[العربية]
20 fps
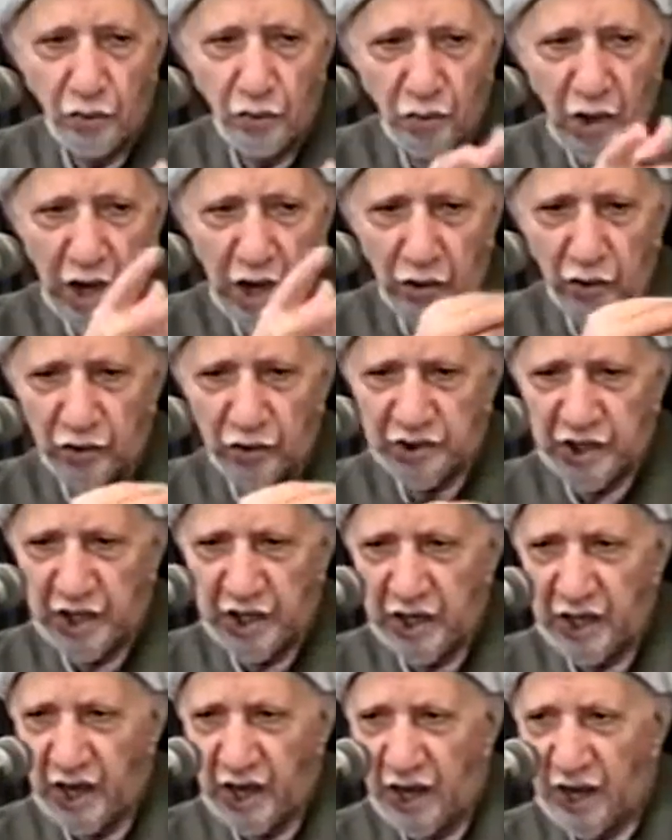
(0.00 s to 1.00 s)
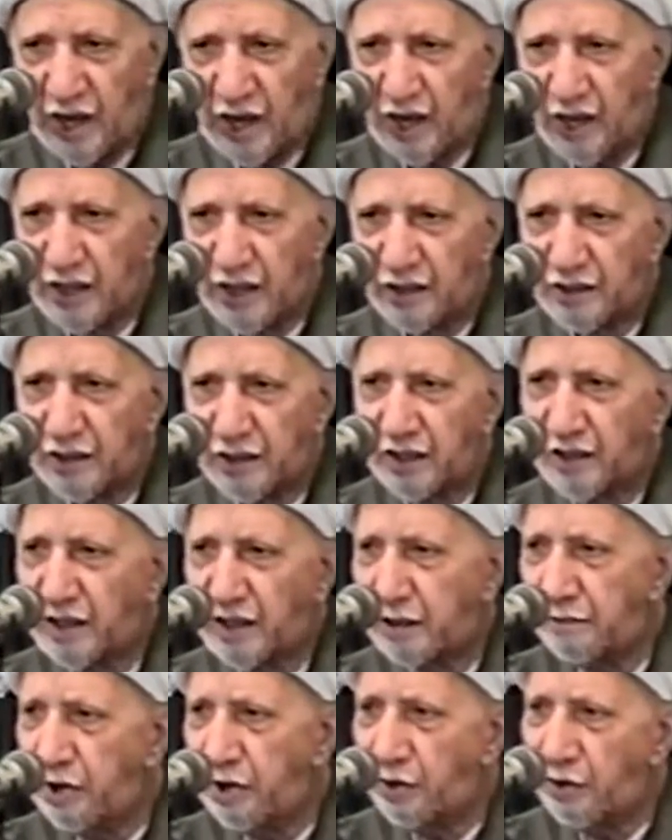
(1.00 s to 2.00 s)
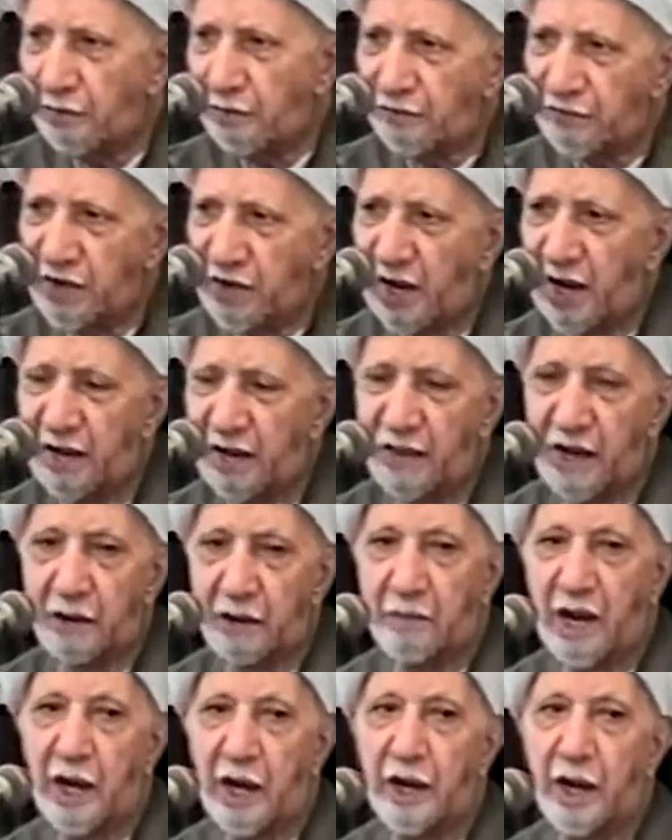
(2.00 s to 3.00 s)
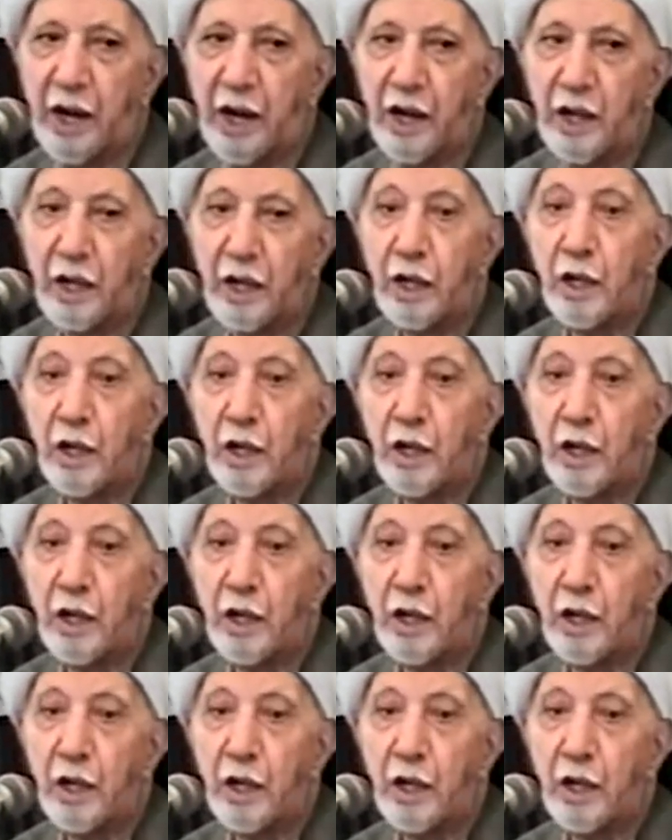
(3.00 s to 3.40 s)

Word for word: واكو شريحه تتبعهم في هذا المعنى